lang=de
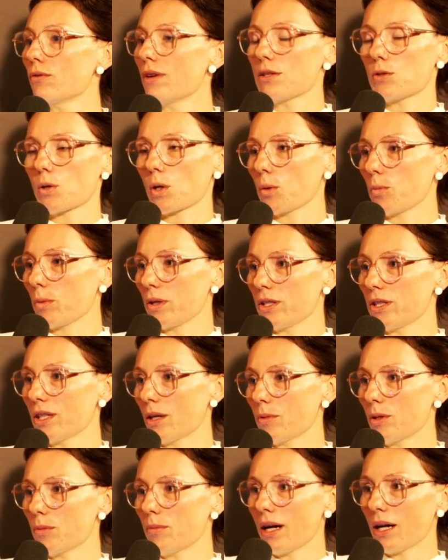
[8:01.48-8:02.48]
und was auch immer ich
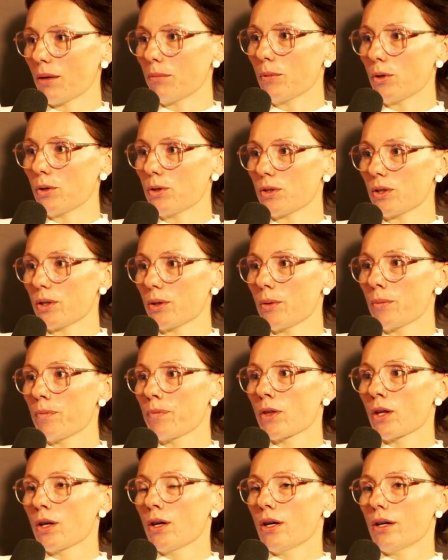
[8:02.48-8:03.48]
damit machen möchte.
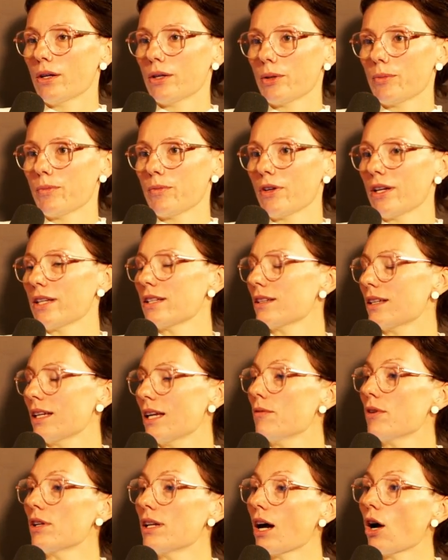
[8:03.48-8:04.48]
Mhm. Ähm, vielleicht
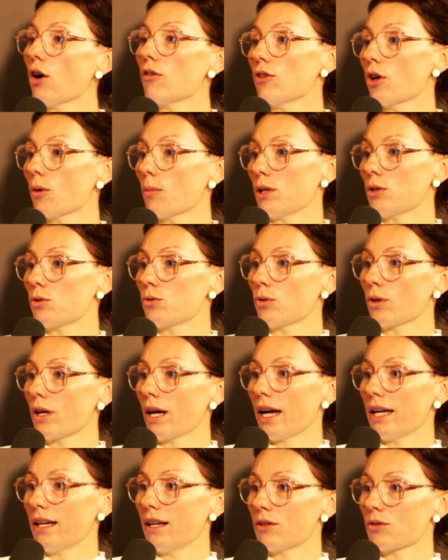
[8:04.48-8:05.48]
gehen wir darauf nochmal ein Stück
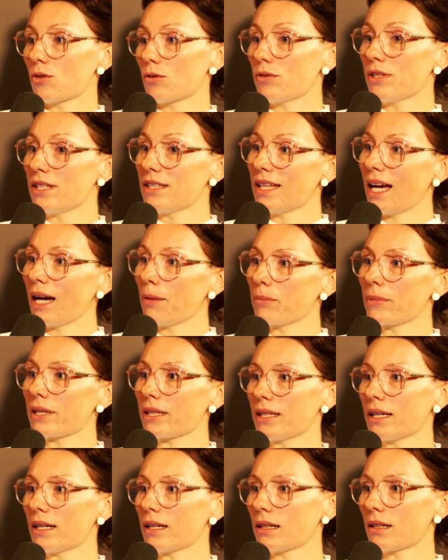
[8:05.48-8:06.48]
ein, also auf diesen Hub
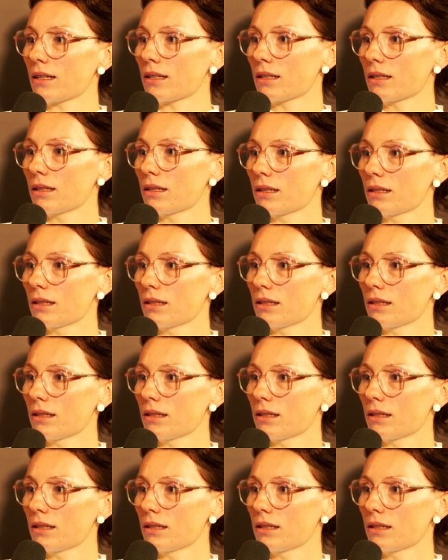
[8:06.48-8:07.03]
hub Mhm.